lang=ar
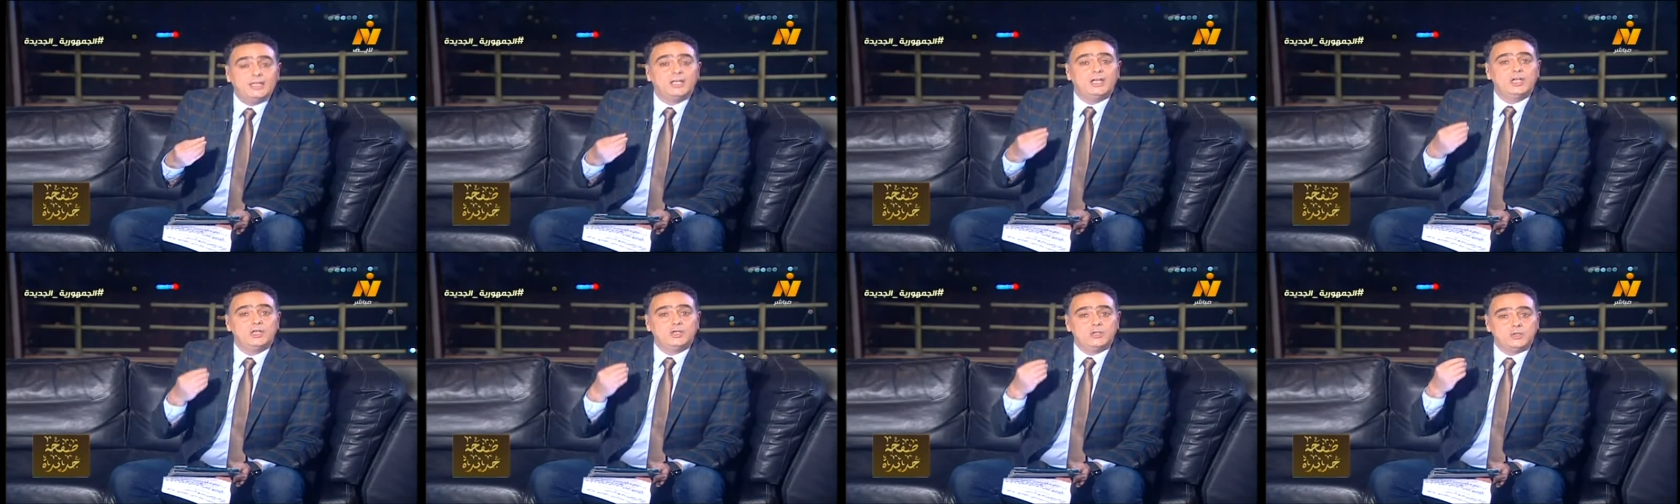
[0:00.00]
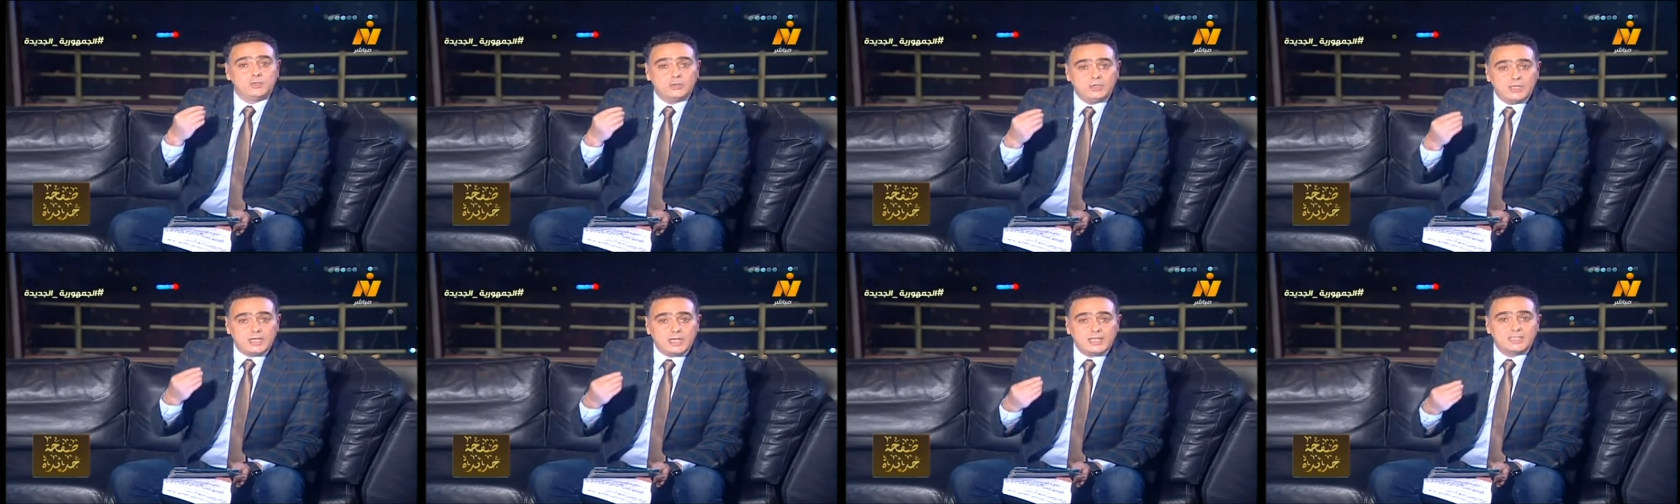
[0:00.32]

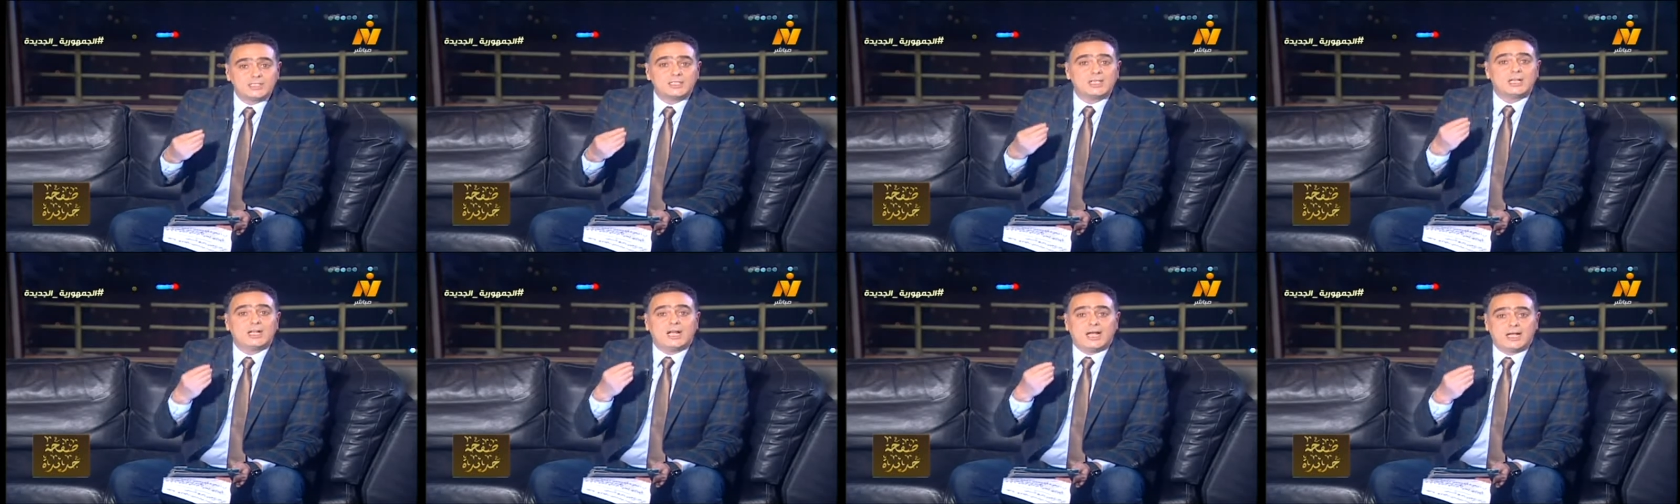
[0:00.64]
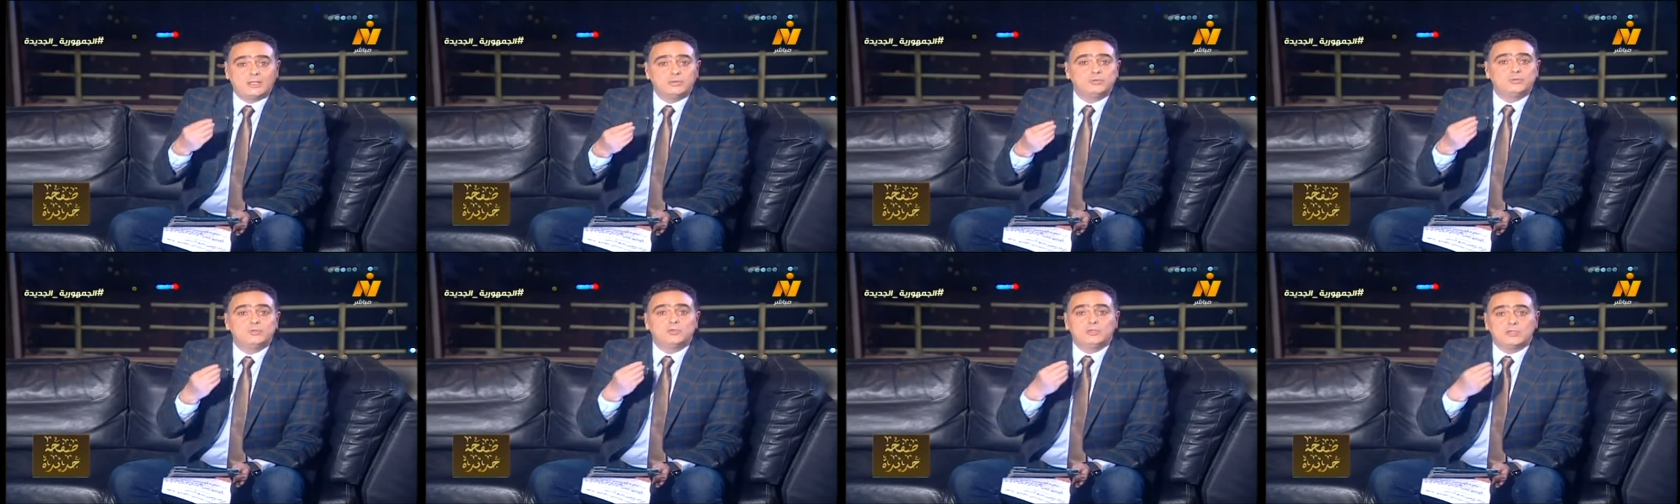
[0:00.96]
انه يحصل
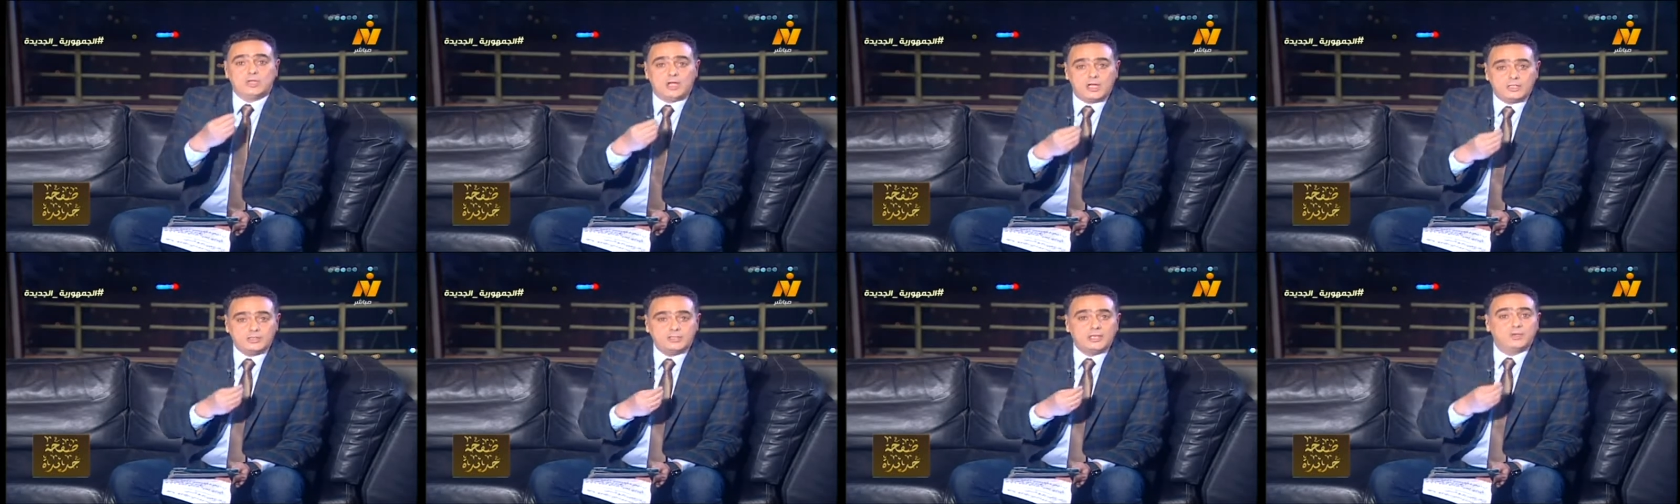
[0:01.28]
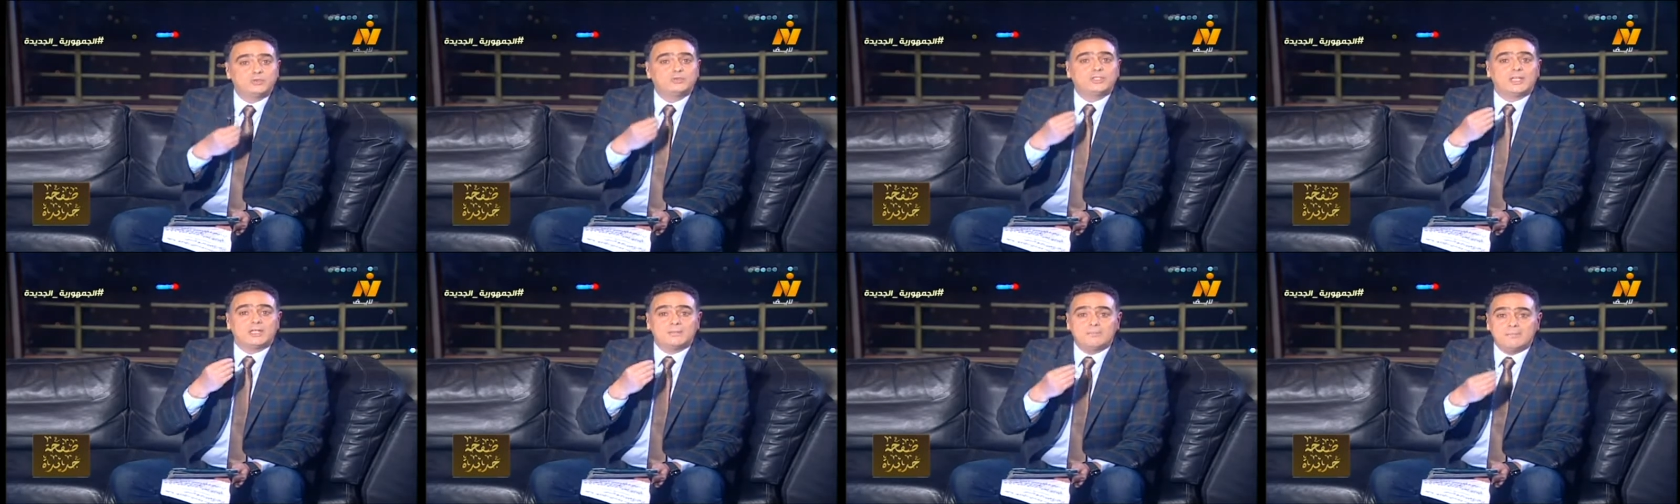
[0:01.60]
عنده نهضه
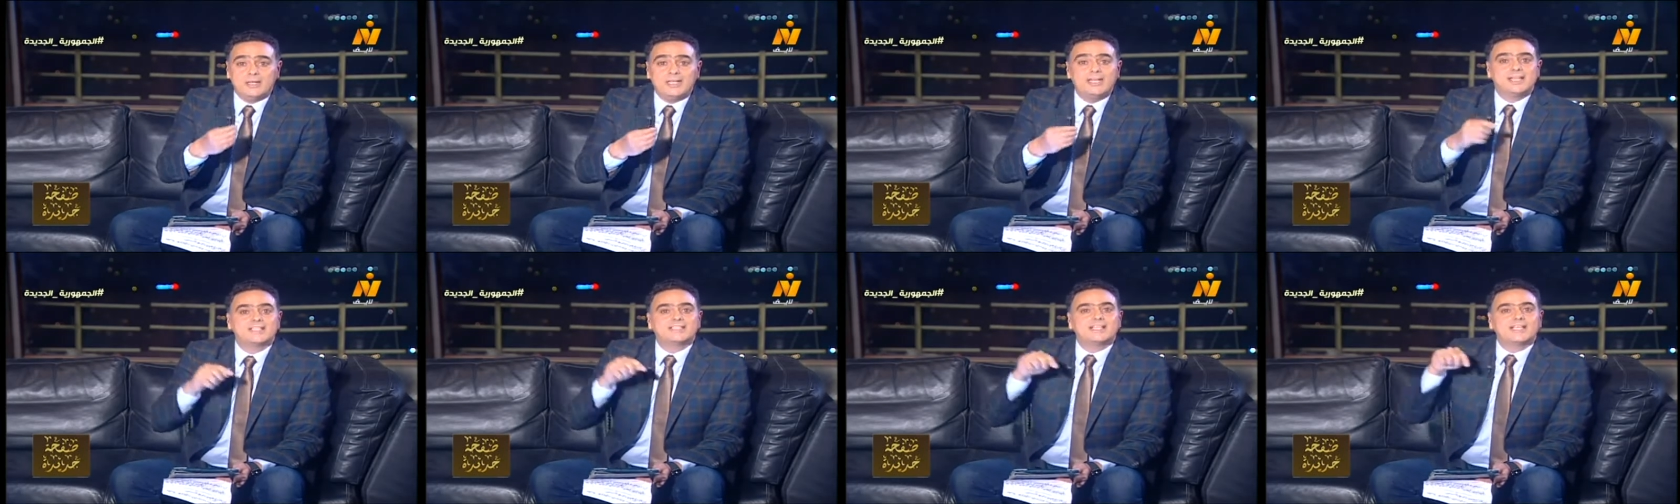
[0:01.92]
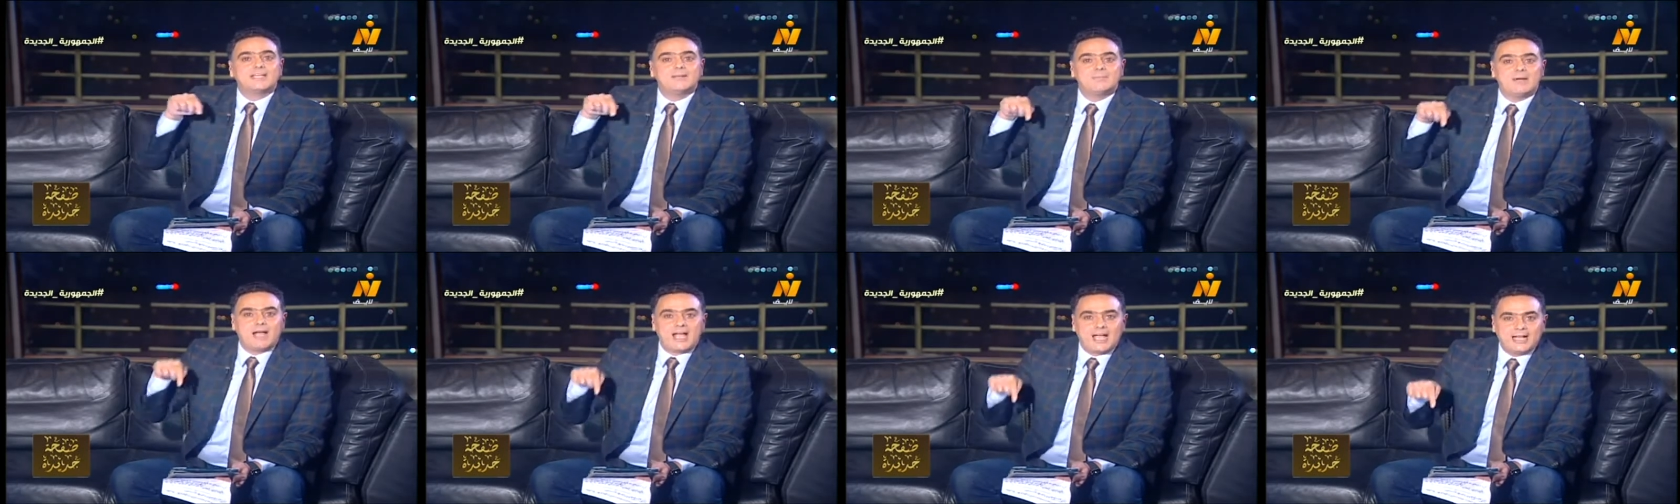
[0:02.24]
وتنميه
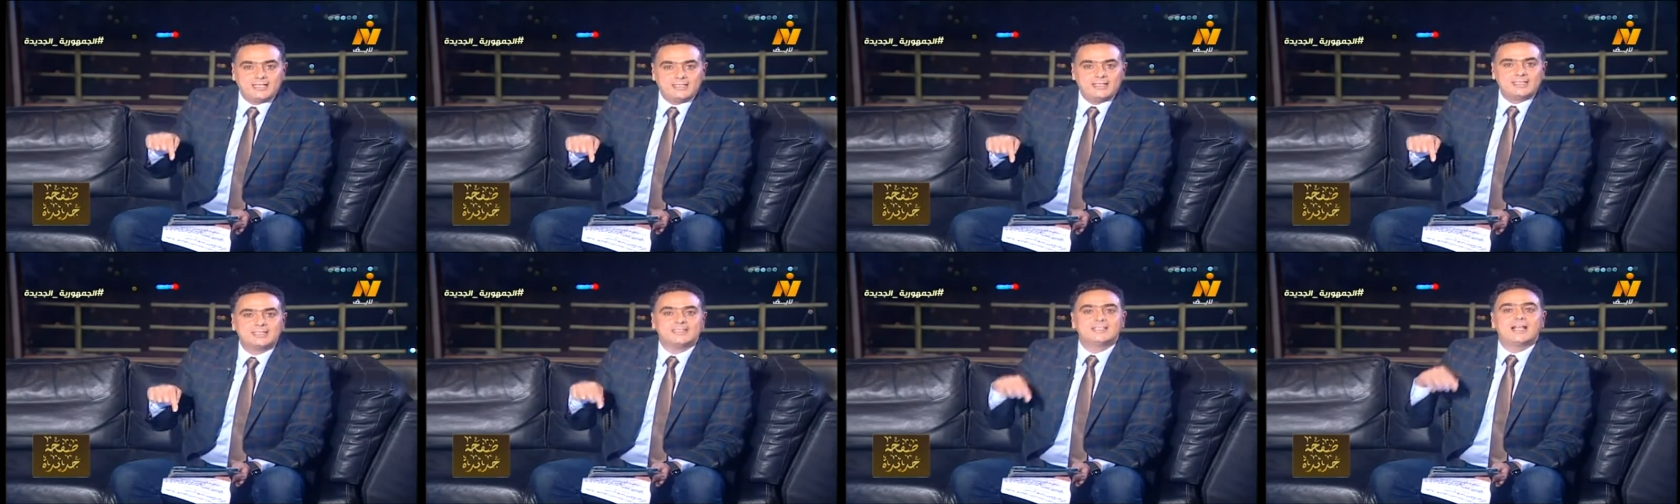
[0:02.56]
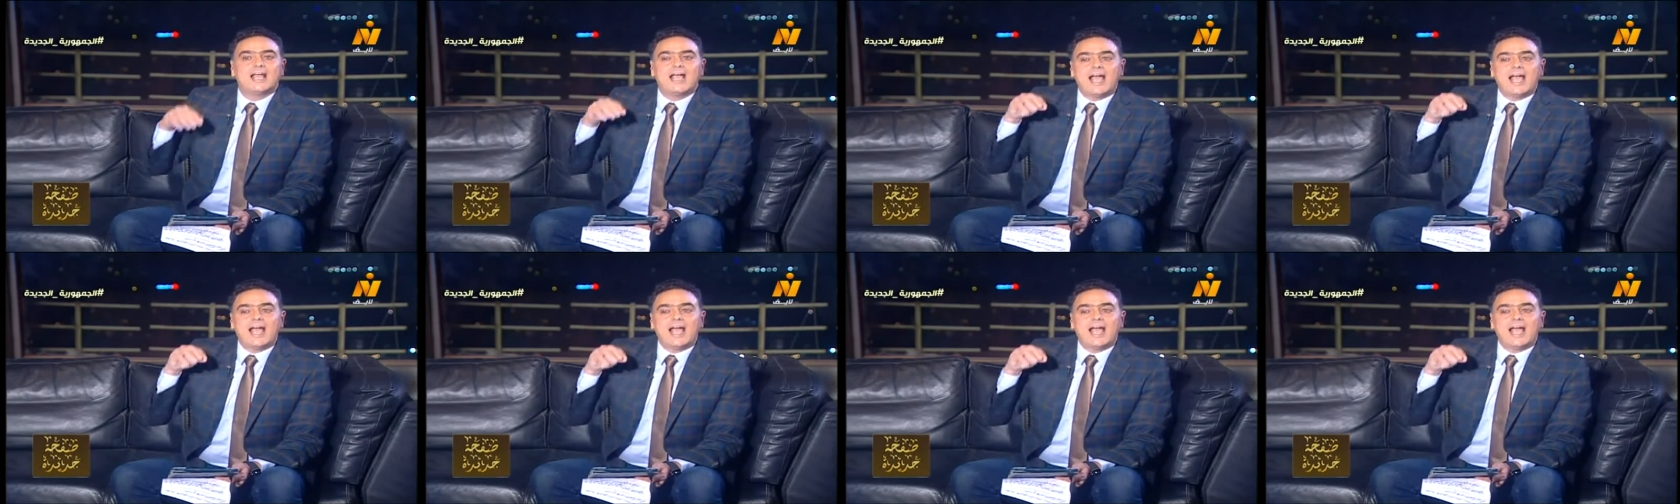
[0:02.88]
زي ما حدث